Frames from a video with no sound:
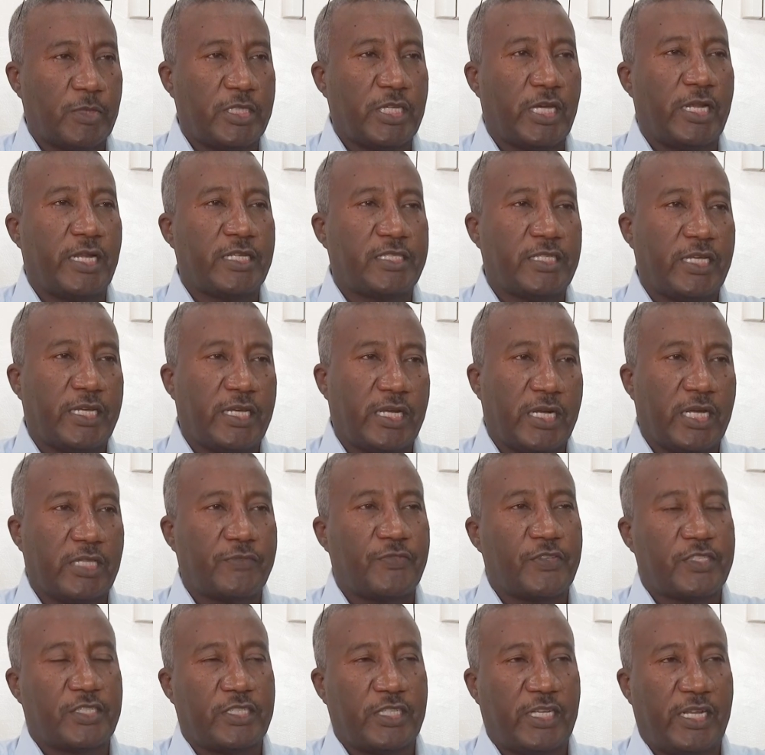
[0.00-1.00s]
مجال
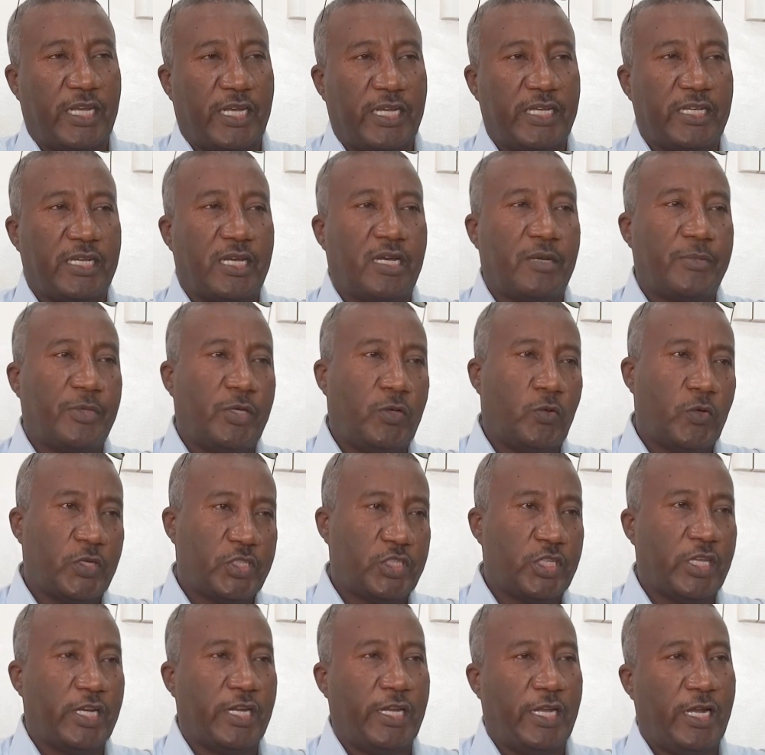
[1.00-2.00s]
السيارات في الصناعيه ابيع
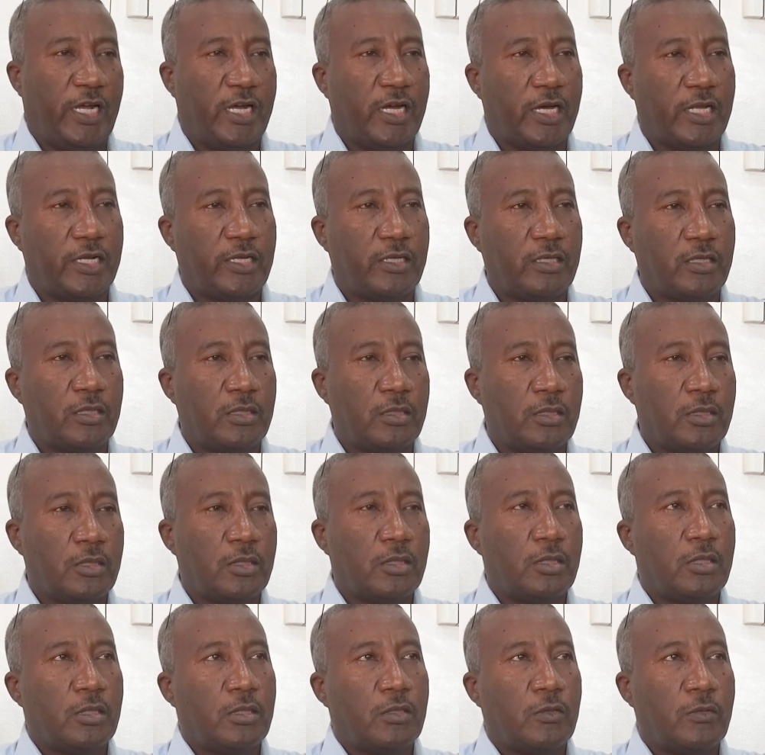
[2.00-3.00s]
واشتري لحالي
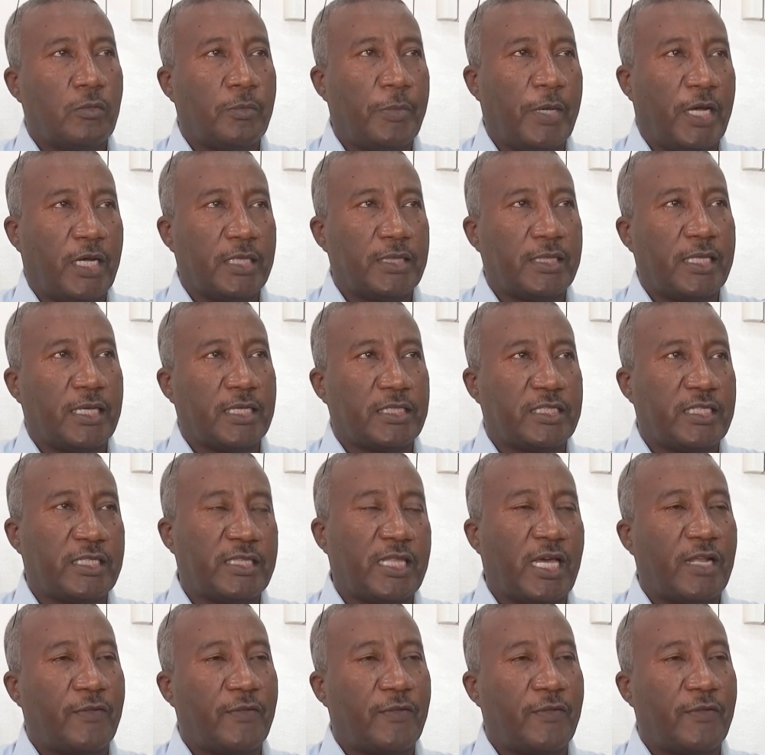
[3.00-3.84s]
نعم. بعد ده جيت